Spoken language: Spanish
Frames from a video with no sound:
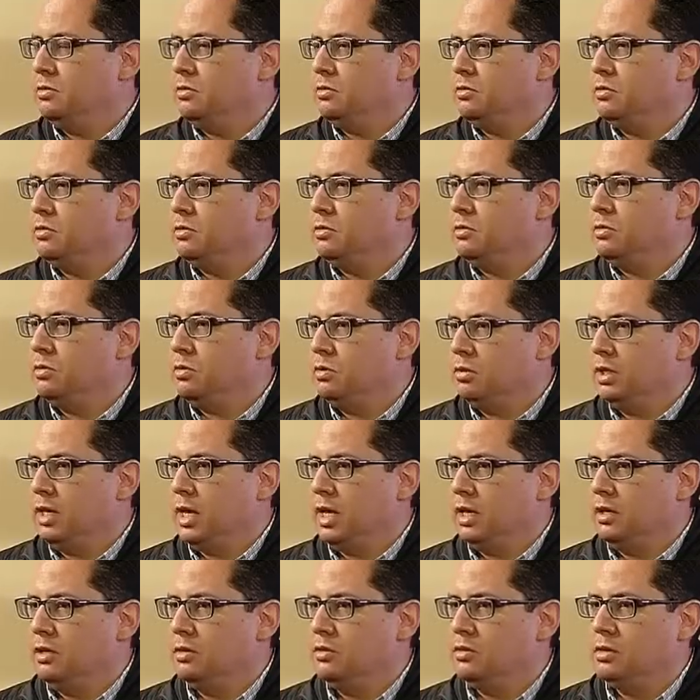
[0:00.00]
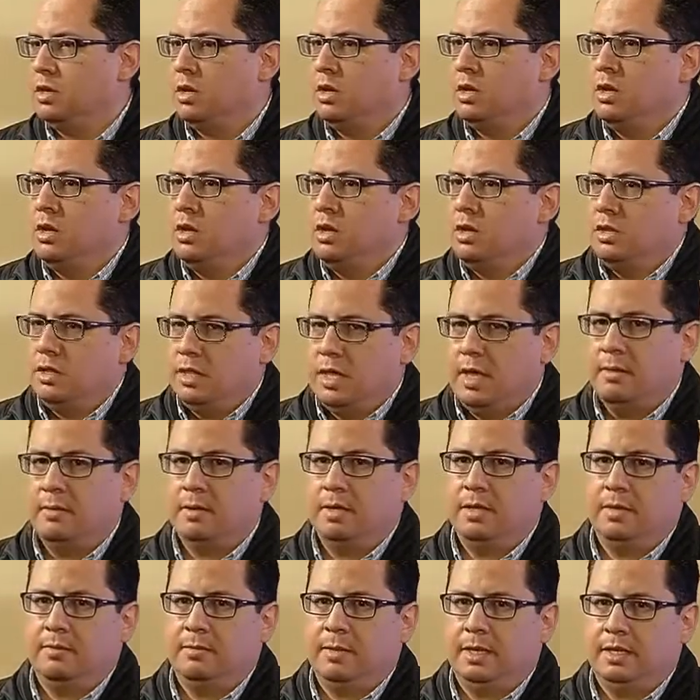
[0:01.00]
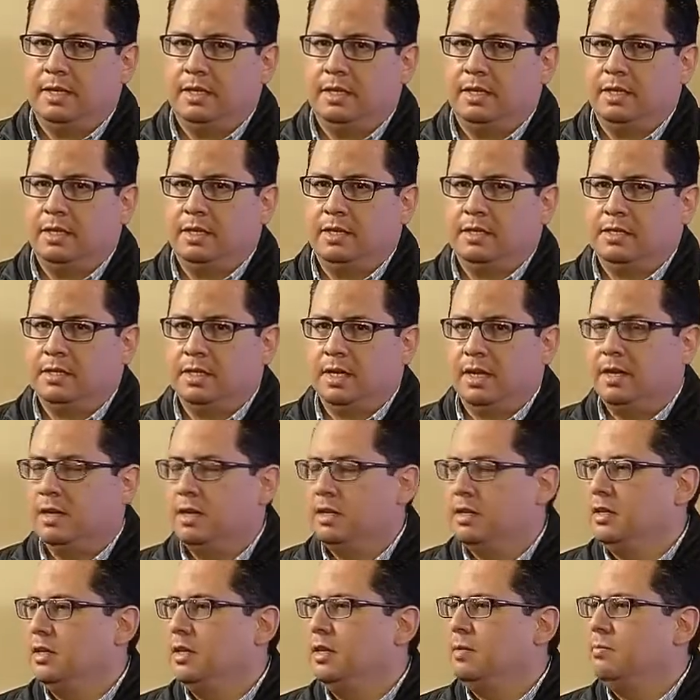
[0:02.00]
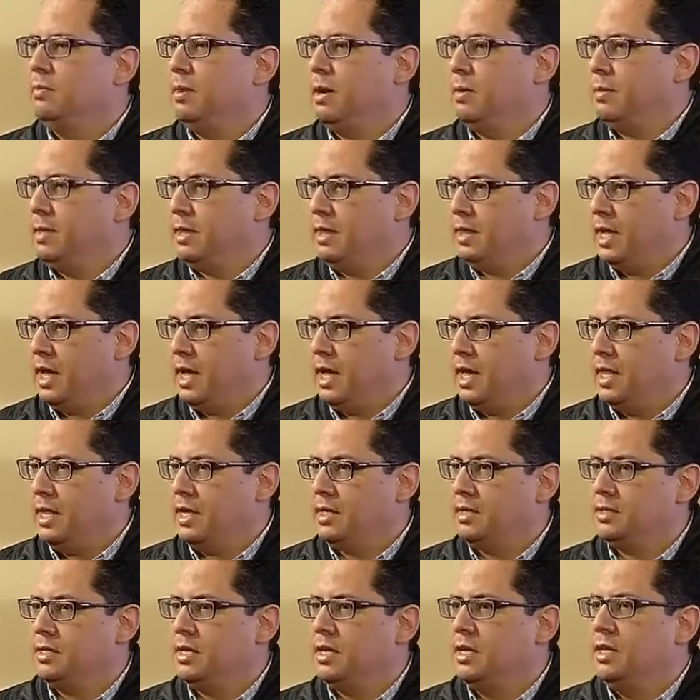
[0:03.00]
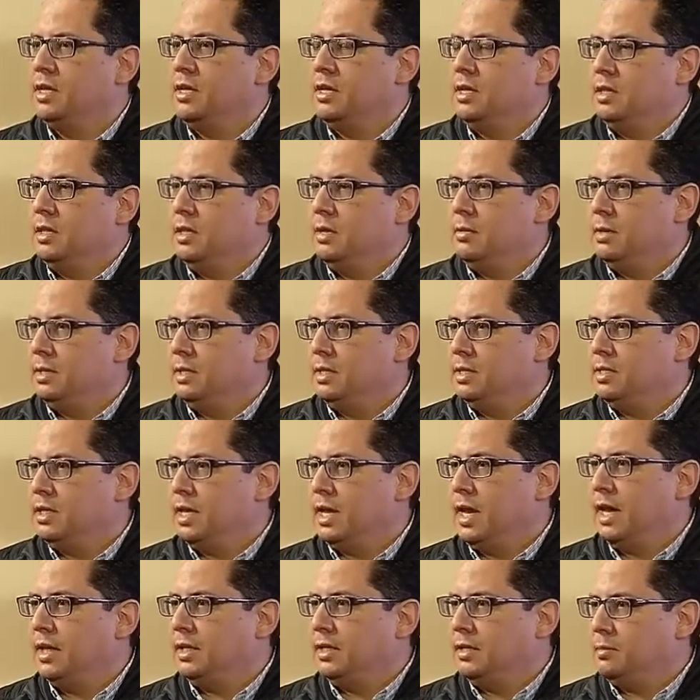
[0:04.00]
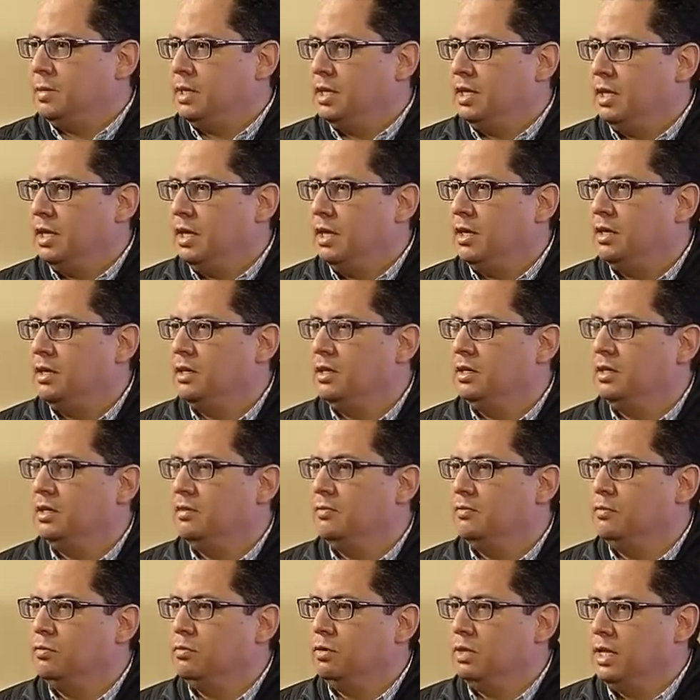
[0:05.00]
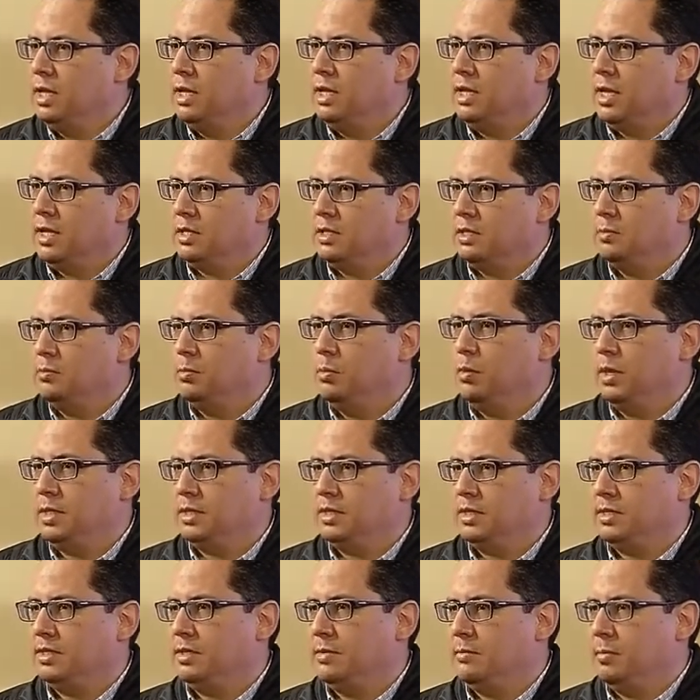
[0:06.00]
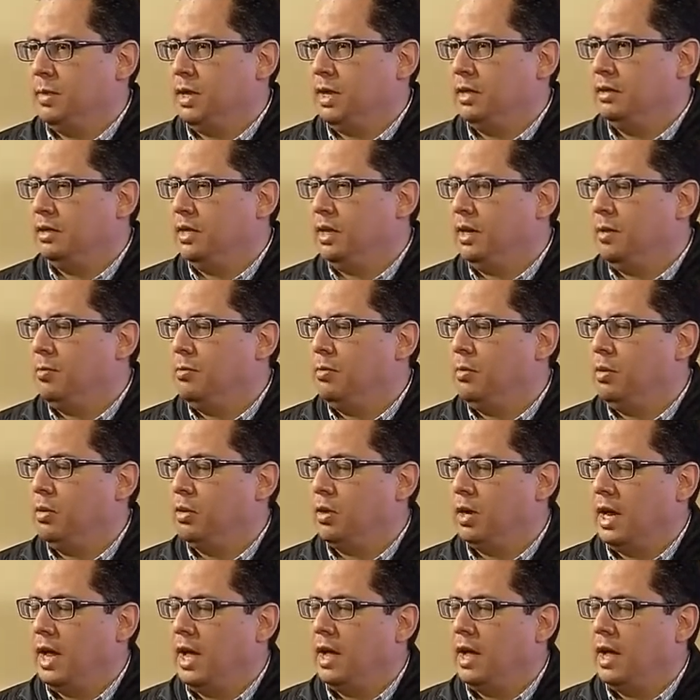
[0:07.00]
estos contagios deben de mantenerse implementadas, deben de ser altamente difundidas y puestas en práctica por